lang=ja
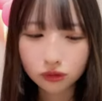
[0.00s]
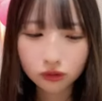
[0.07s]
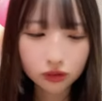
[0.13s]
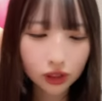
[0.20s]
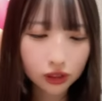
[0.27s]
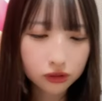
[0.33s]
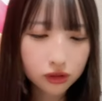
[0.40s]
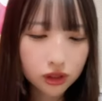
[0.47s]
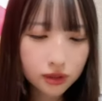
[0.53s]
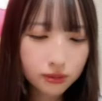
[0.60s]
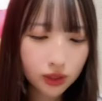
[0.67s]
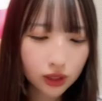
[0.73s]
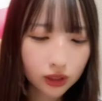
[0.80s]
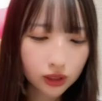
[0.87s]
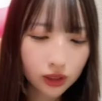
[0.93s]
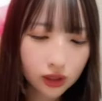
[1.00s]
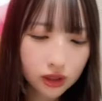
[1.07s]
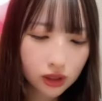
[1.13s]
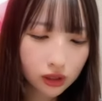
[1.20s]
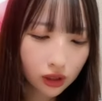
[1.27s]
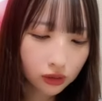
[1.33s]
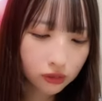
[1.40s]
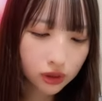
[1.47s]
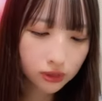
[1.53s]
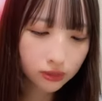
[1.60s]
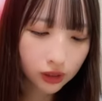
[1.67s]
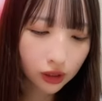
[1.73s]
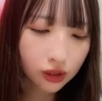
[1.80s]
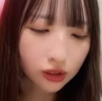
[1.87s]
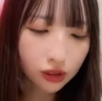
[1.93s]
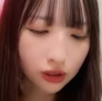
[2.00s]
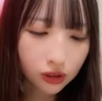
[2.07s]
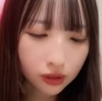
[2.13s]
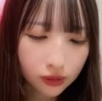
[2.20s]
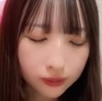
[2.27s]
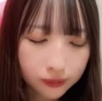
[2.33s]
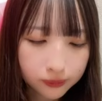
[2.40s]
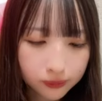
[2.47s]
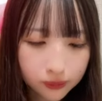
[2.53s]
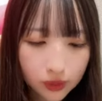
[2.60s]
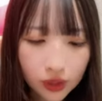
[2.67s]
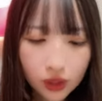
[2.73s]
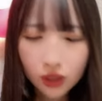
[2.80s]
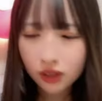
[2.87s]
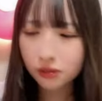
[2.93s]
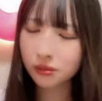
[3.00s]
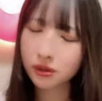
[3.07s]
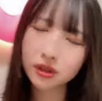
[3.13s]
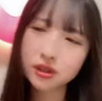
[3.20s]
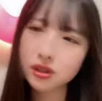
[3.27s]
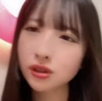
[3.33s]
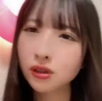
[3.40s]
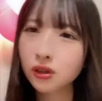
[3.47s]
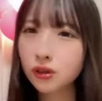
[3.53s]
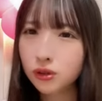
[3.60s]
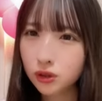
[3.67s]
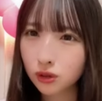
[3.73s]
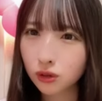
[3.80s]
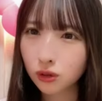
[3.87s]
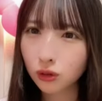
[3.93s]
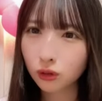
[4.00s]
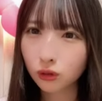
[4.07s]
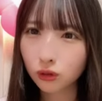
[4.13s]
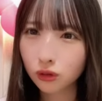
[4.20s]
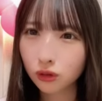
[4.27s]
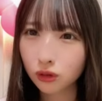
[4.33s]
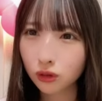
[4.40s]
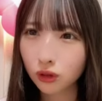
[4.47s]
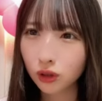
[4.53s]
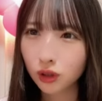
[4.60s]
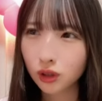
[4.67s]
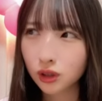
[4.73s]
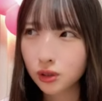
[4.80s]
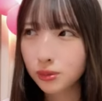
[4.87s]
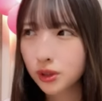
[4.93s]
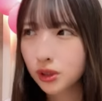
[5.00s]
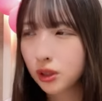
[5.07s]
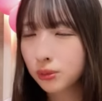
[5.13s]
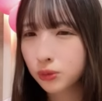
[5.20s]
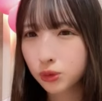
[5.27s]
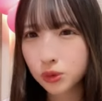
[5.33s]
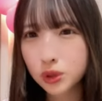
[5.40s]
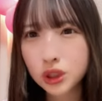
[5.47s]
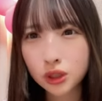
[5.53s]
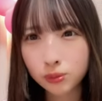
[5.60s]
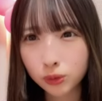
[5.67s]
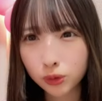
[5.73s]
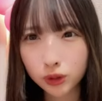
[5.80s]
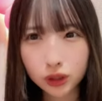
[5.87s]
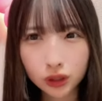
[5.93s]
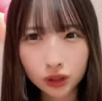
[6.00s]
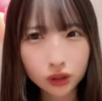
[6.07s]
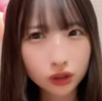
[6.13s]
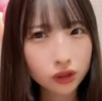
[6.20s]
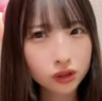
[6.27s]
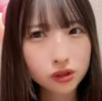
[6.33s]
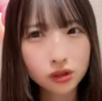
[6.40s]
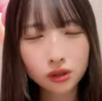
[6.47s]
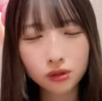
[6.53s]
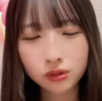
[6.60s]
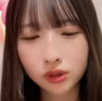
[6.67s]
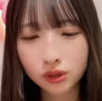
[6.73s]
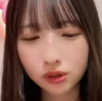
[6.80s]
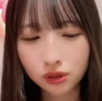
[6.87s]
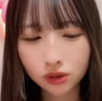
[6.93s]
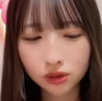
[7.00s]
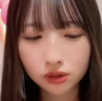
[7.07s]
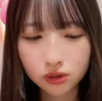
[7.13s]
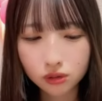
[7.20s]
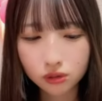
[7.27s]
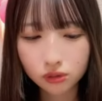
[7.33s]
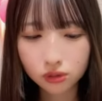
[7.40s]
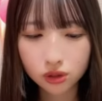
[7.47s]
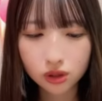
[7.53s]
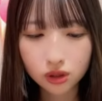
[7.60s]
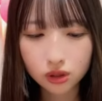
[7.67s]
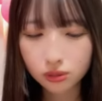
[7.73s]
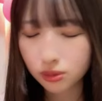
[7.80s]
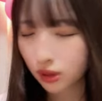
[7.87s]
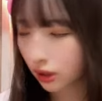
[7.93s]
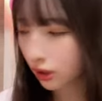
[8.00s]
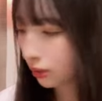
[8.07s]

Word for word: う楽しみ明日楽しみだなでもさなんかさ姫たんもおしりもいない鉄菜はちょっと久しぶり